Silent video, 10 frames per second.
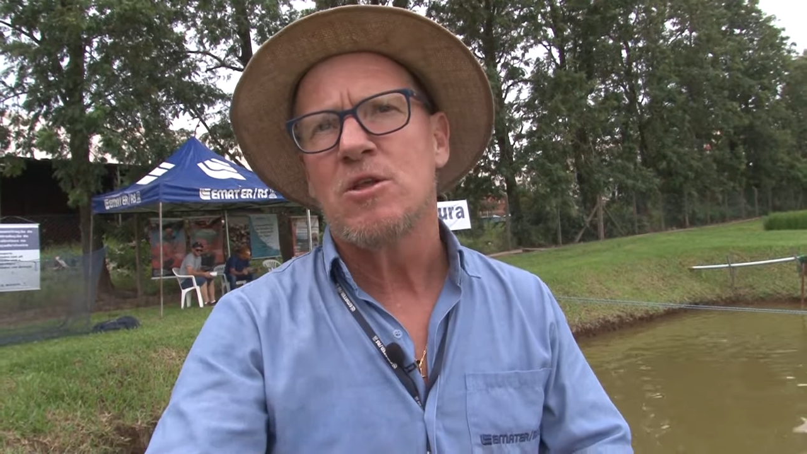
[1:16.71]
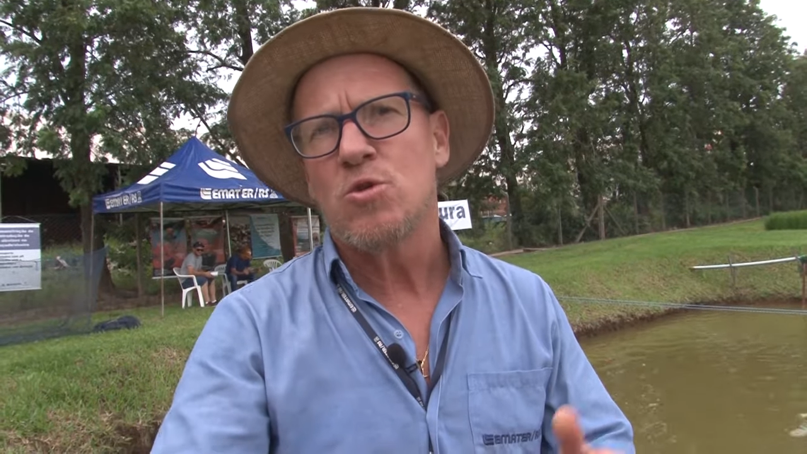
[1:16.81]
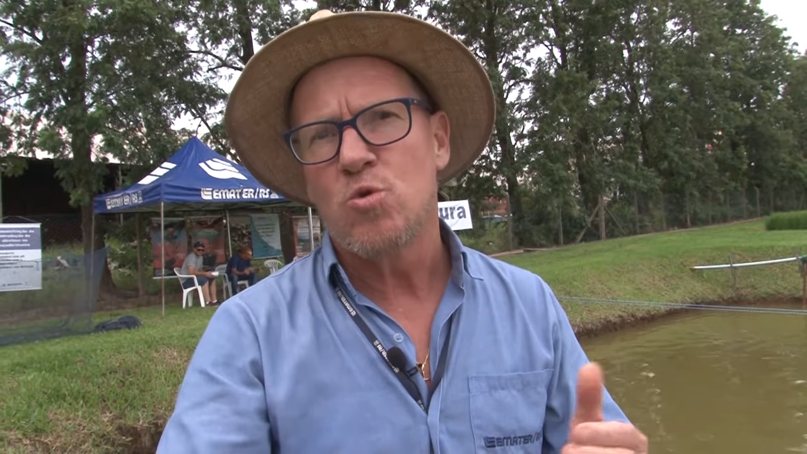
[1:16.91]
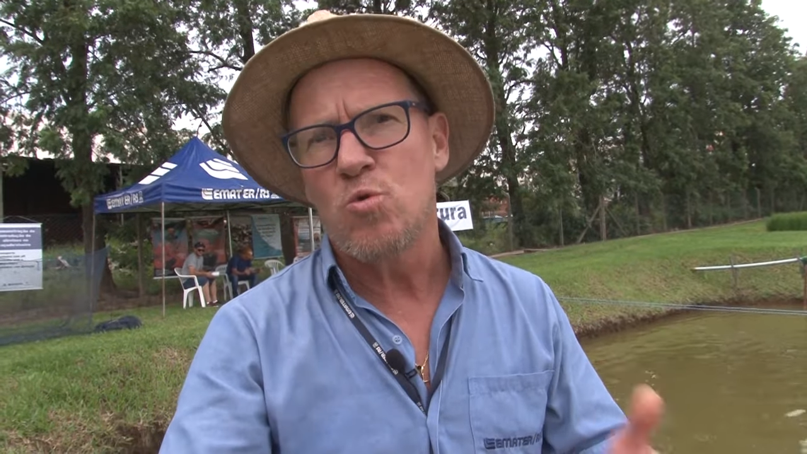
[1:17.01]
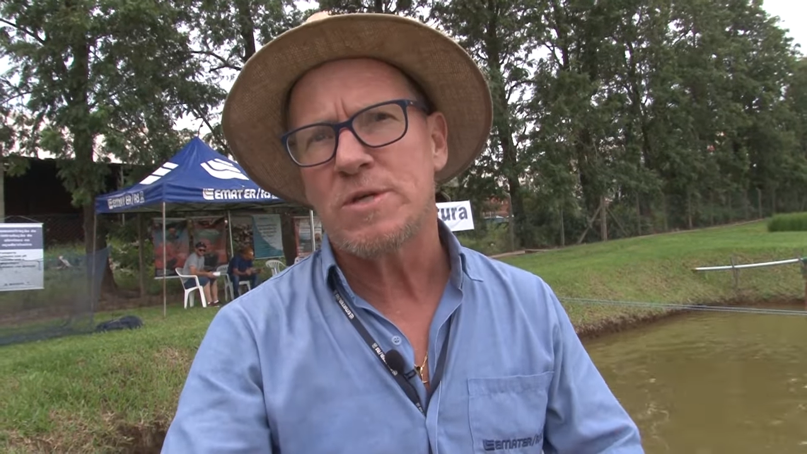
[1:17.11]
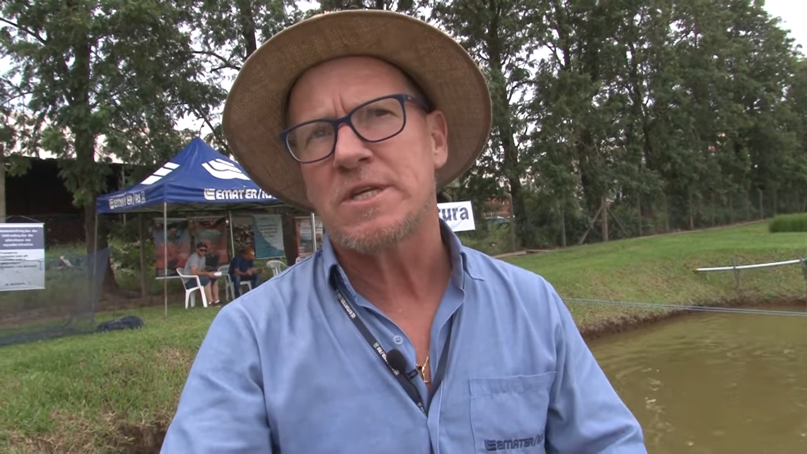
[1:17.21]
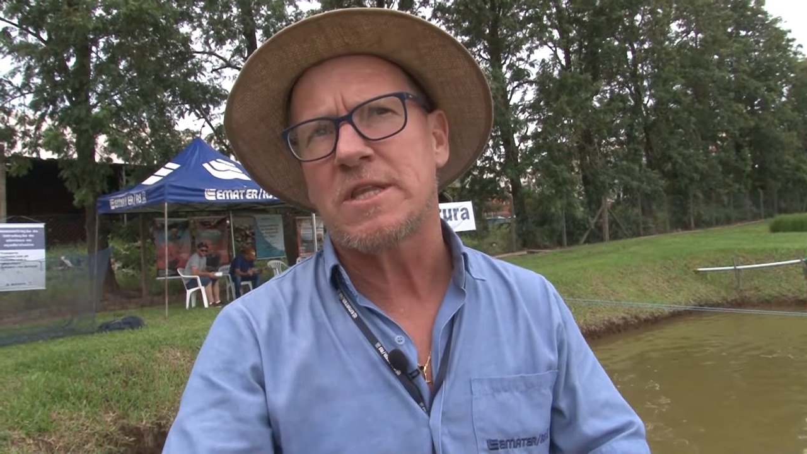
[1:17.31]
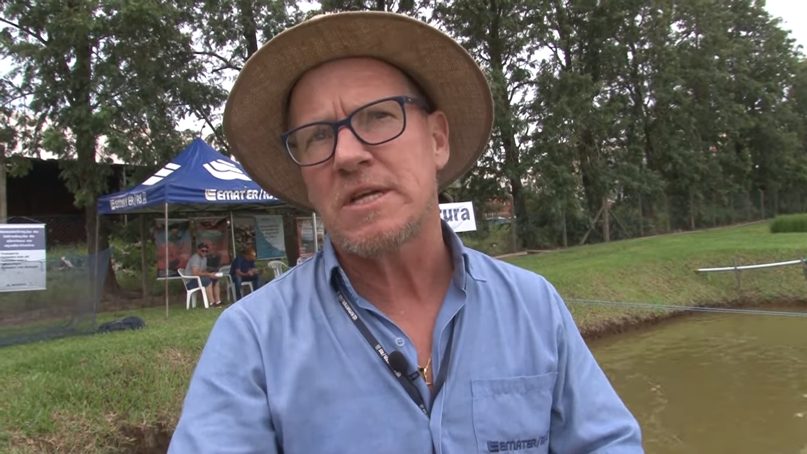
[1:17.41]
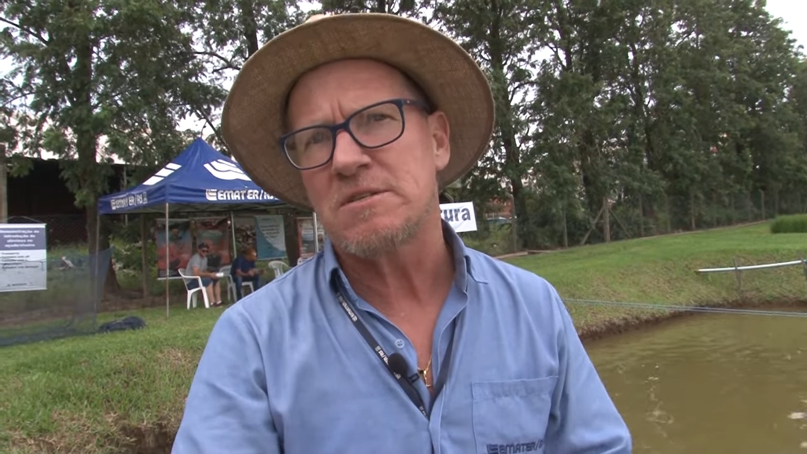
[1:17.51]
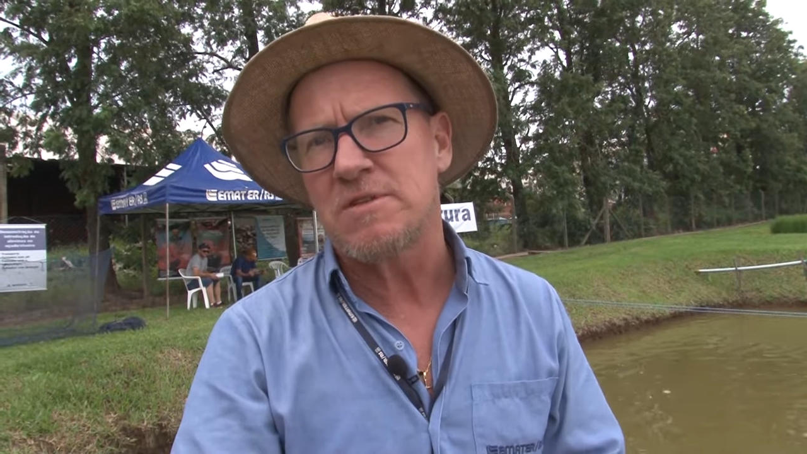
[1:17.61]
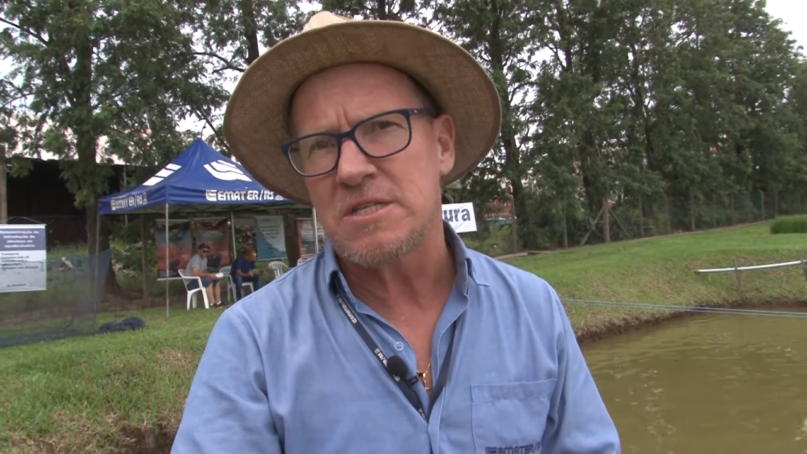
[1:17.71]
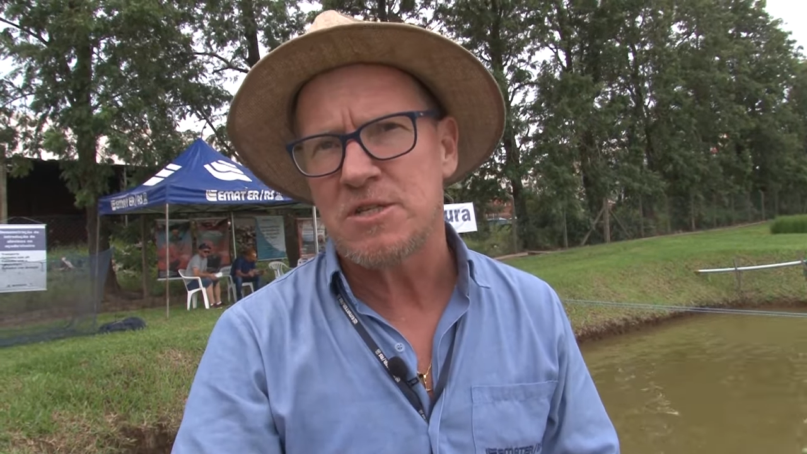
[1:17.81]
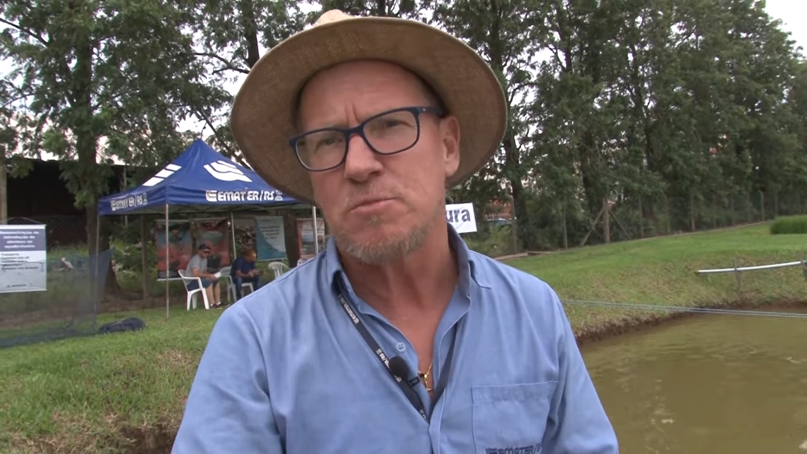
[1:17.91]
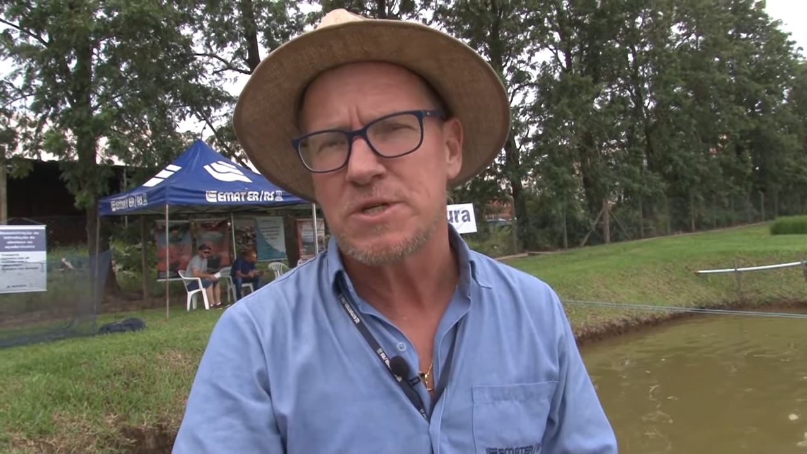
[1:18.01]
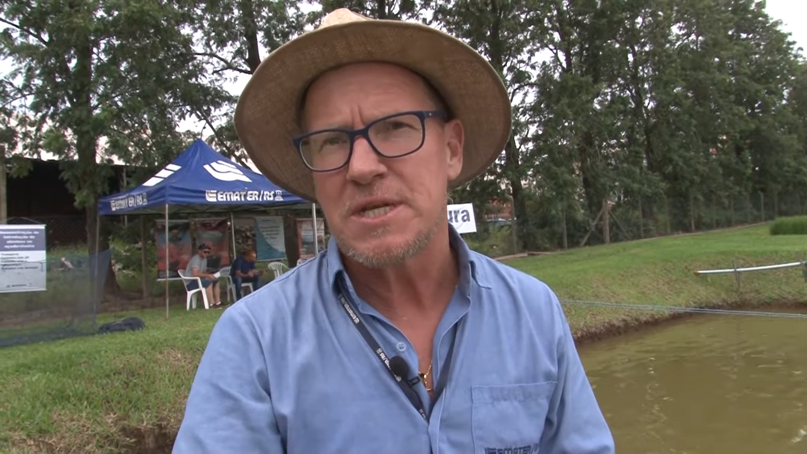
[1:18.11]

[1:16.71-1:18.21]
duas a três vezes por